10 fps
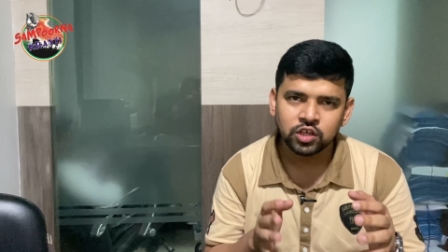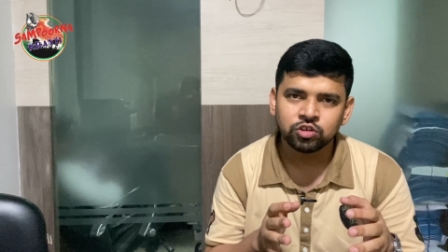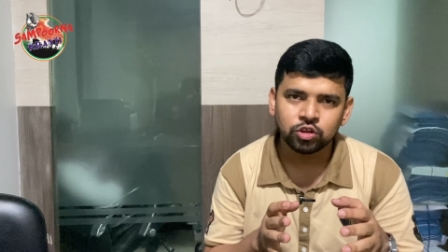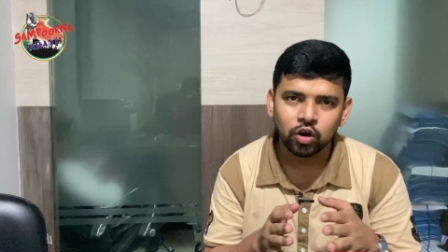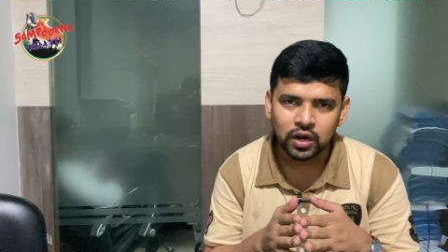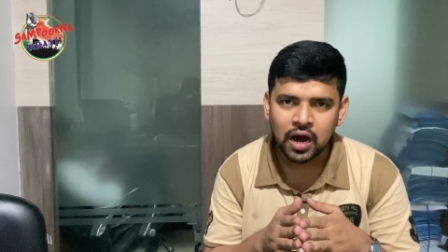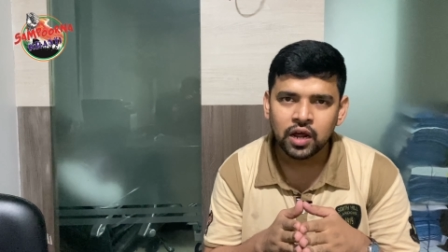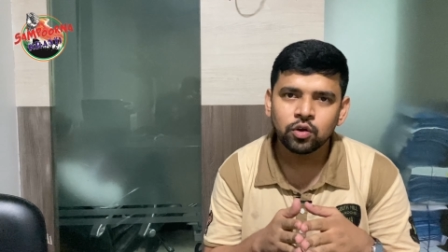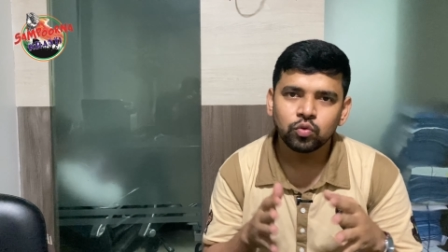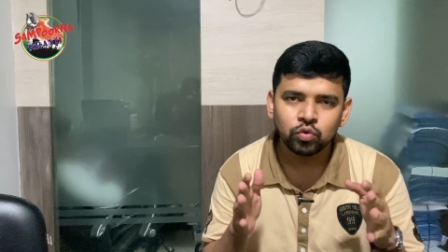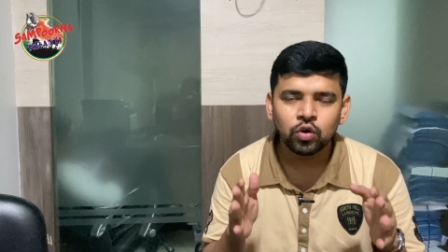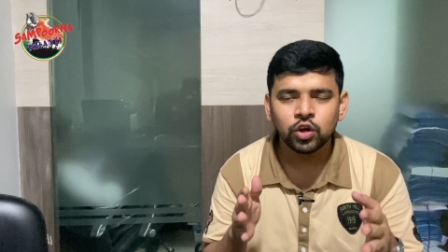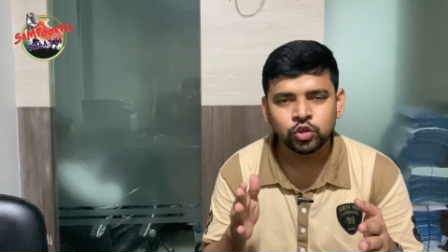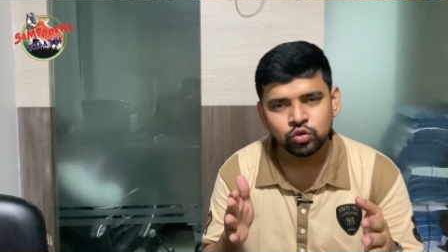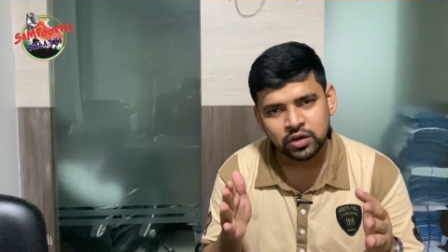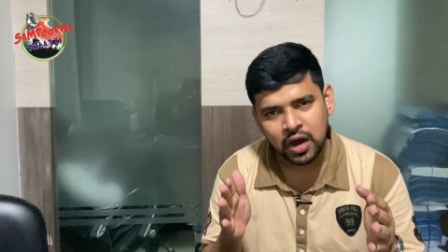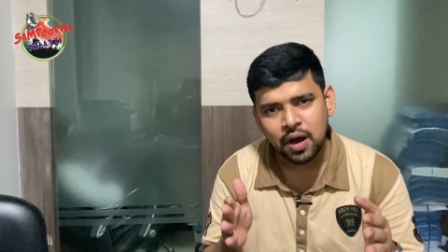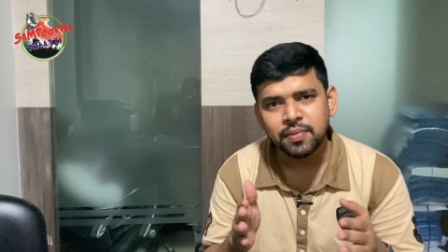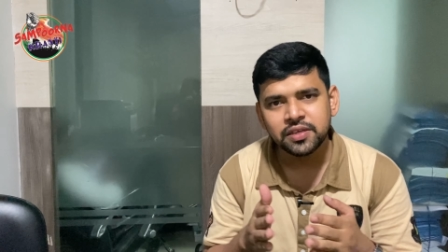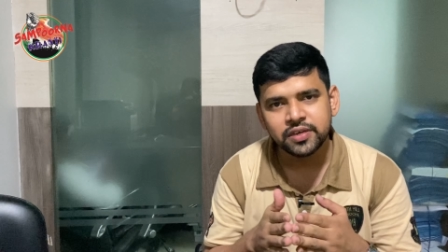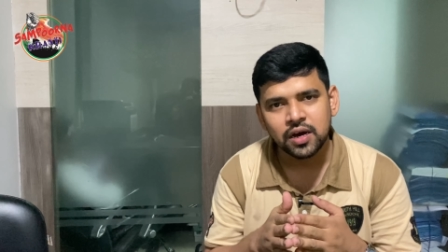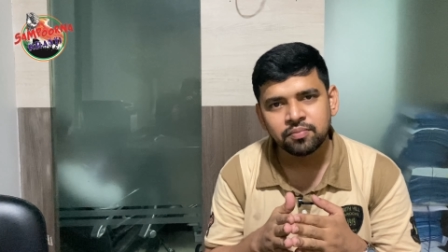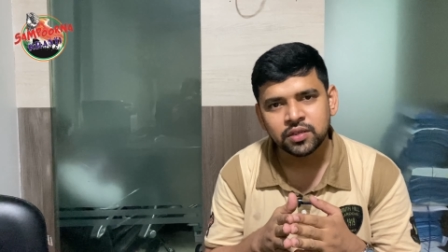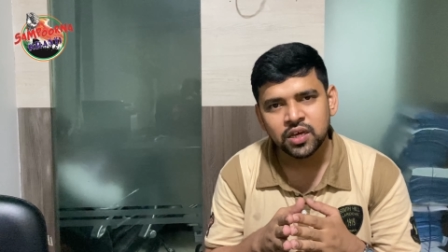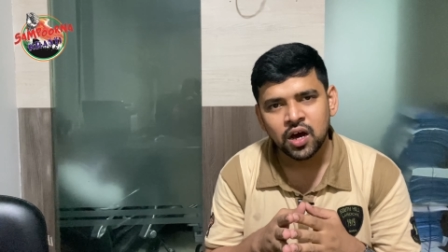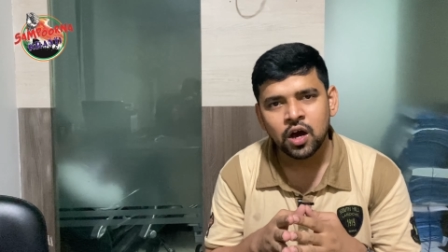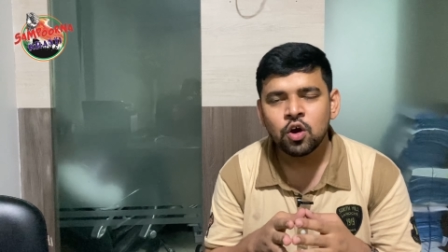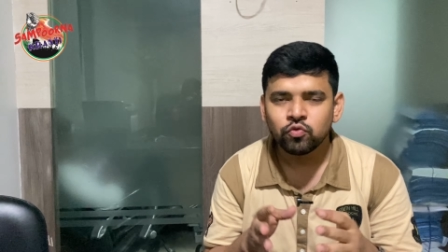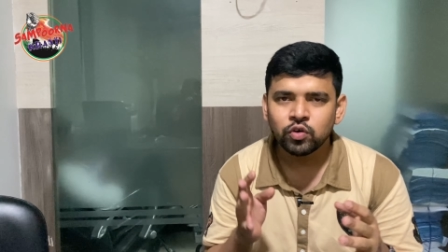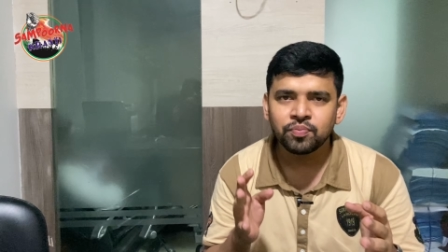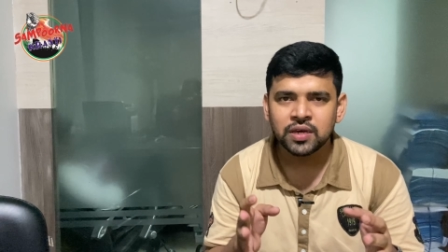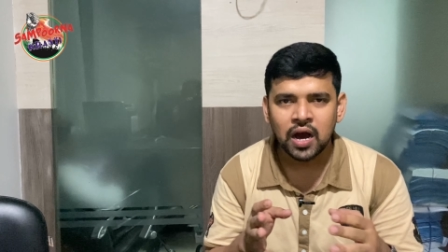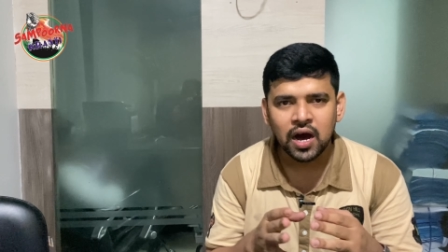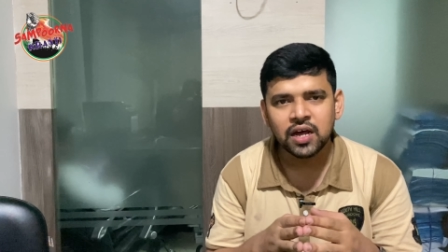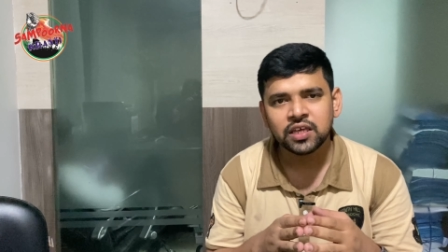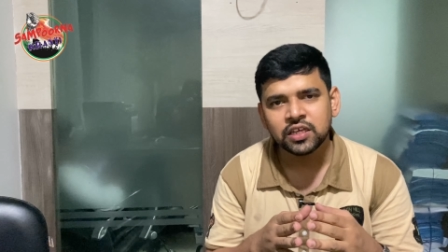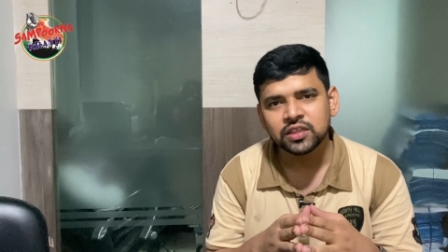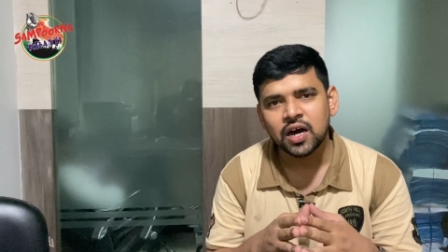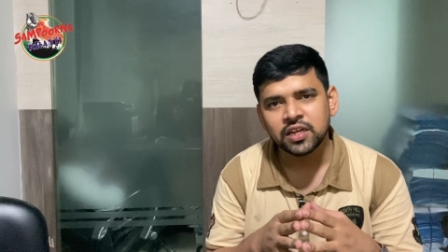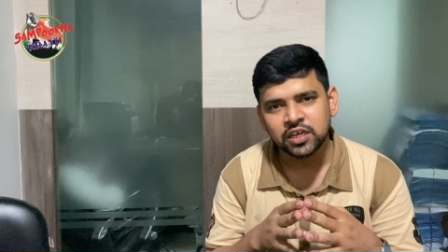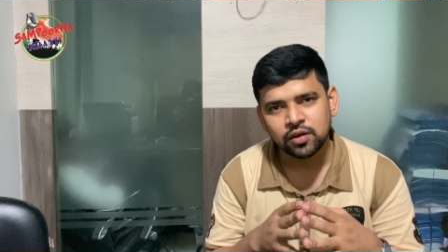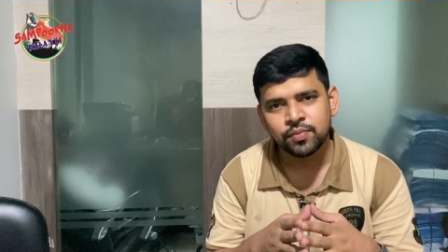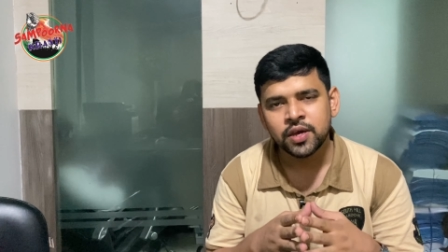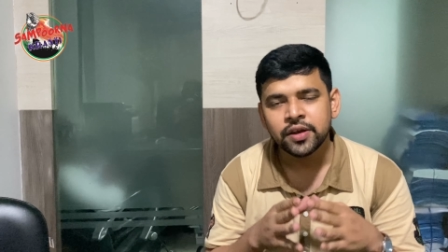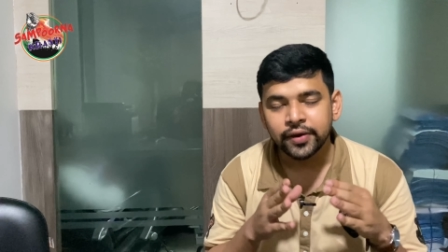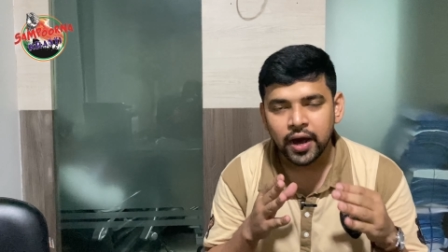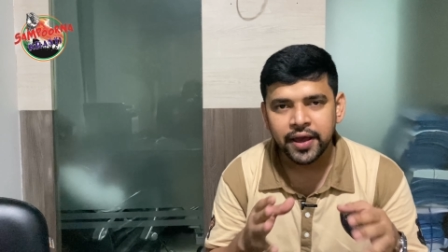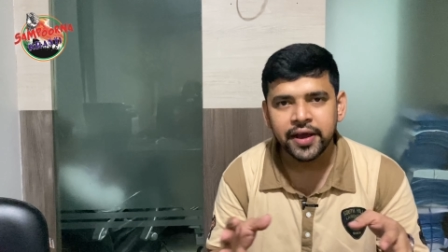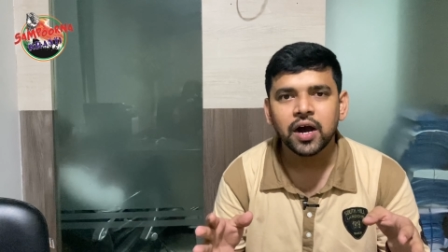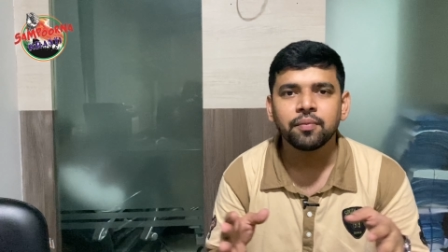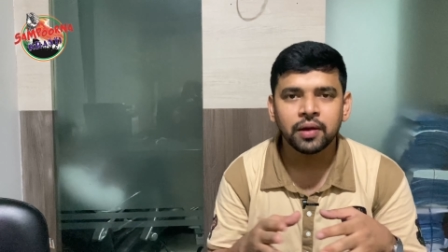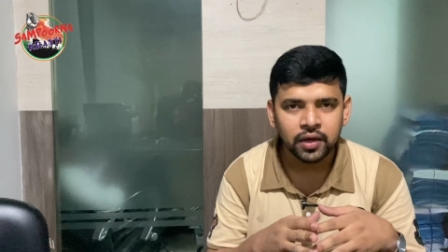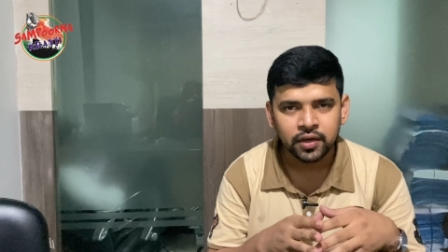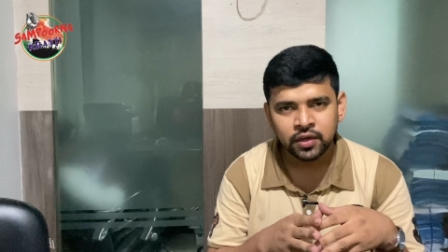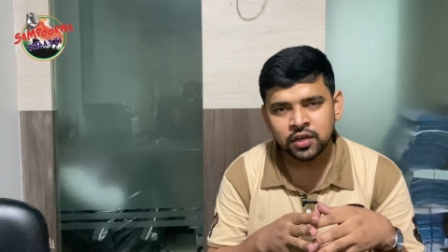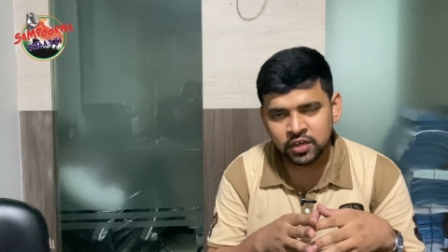और इस दौरान उन्होंने जो काम अंजाम दिया वो बिहार की तारीख में नायाब है